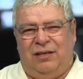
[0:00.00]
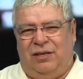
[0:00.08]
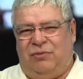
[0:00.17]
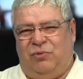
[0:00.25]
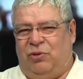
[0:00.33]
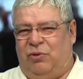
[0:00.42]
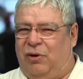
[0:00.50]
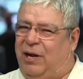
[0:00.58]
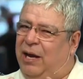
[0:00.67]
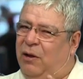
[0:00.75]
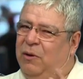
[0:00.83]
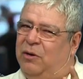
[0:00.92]
Eh, yo no
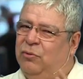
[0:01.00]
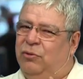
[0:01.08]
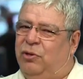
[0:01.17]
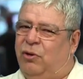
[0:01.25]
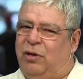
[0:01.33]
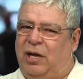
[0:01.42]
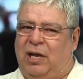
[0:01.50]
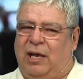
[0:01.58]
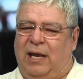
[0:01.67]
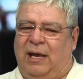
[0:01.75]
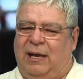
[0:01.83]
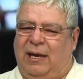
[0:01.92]
creo en un Dios
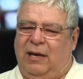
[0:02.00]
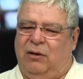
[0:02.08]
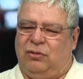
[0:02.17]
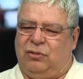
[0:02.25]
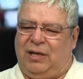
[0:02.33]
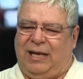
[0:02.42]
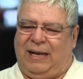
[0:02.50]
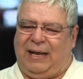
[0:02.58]
que nos